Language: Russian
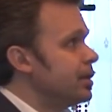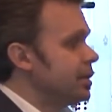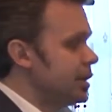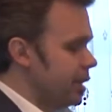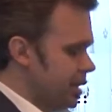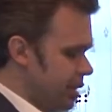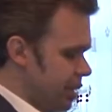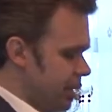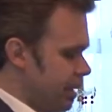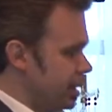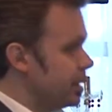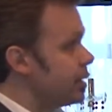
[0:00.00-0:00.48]

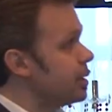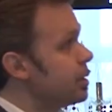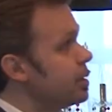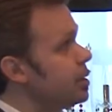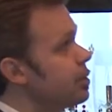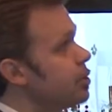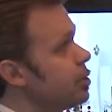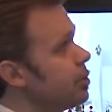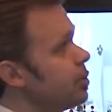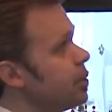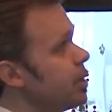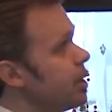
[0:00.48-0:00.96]
Так,
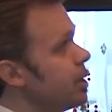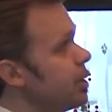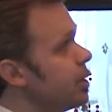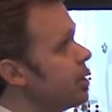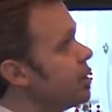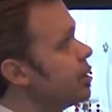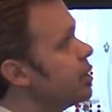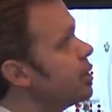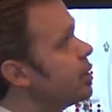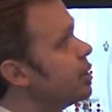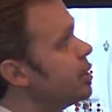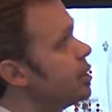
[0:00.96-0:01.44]
сейчас у меня
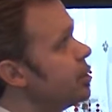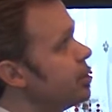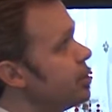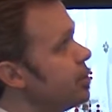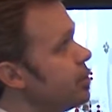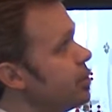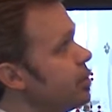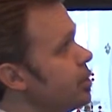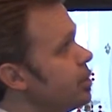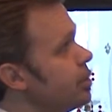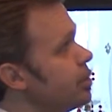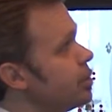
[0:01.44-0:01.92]

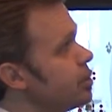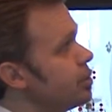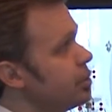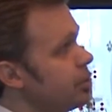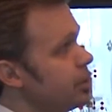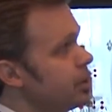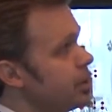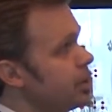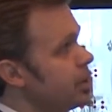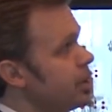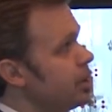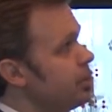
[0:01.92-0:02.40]
еще вся эта
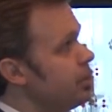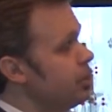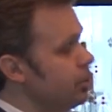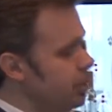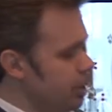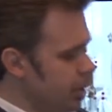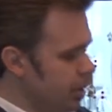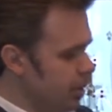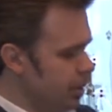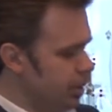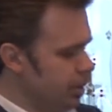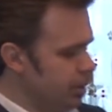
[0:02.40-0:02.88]
штука
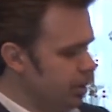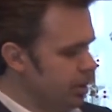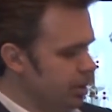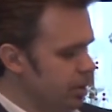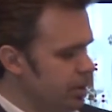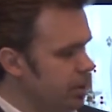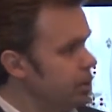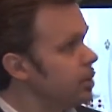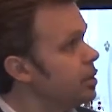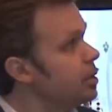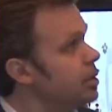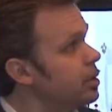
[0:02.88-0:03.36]
заработает,
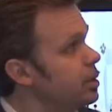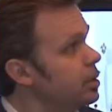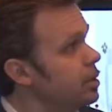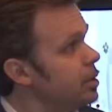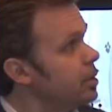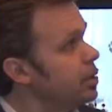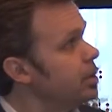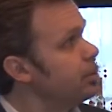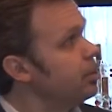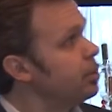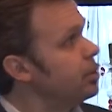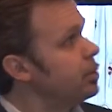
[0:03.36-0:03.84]

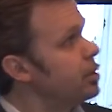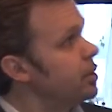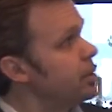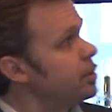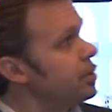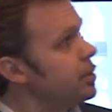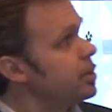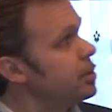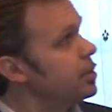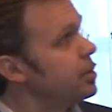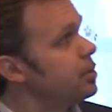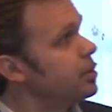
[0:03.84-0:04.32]
и будет
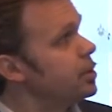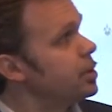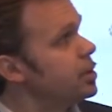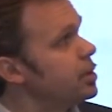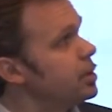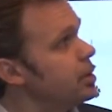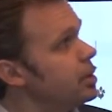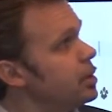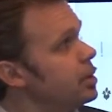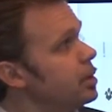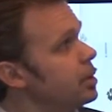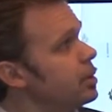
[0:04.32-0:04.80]
совсем
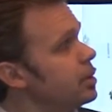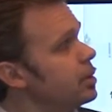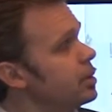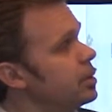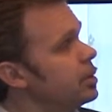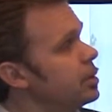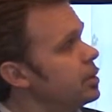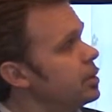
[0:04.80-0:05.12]
замечательно.